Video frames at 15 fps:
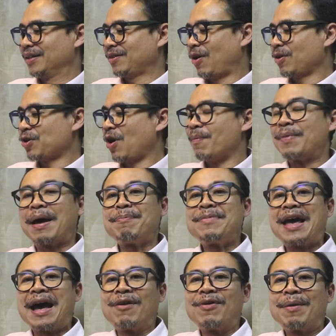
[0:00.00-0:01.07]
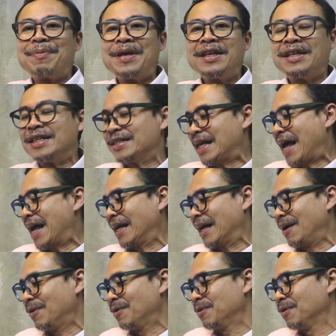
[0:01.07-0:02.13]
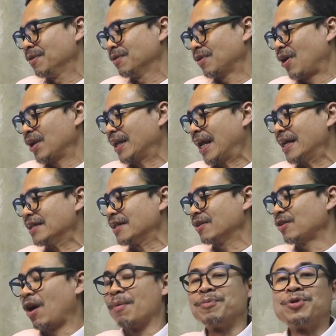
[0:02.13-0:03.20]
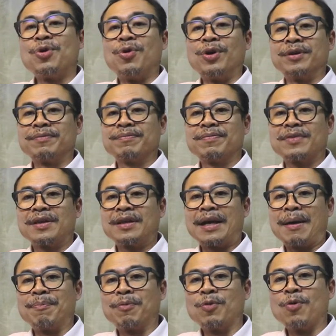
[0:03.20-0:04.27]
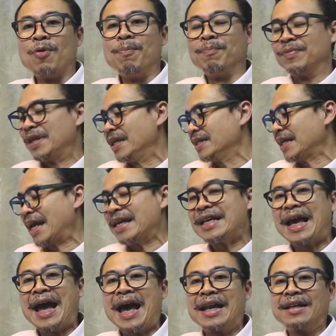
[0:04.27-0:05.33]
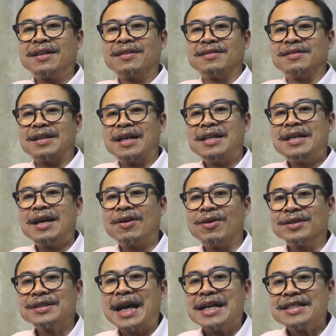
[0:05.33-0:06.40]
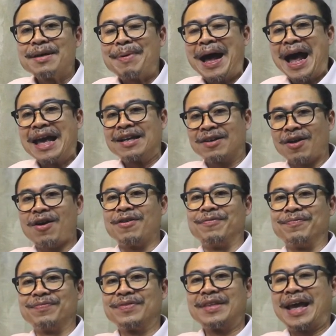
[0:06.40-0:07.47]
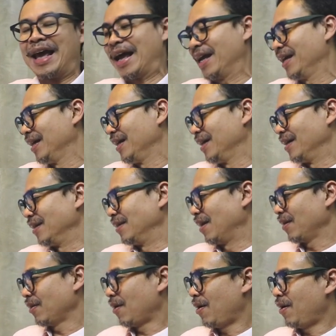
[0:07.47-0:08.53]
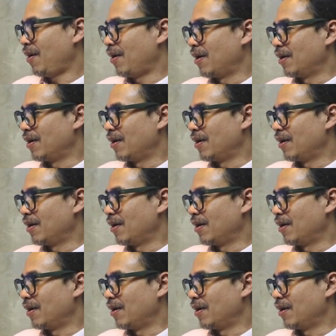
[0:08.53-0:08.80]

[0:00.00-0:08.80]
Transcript: ต้องยอมรับอย่างว่าPeak Designเขาค่อนข้างจะตอบโจทย์กับกลุ่มที่ใช้งานในเรื่องของสายสะพายกล้องนะฮะแล้วก็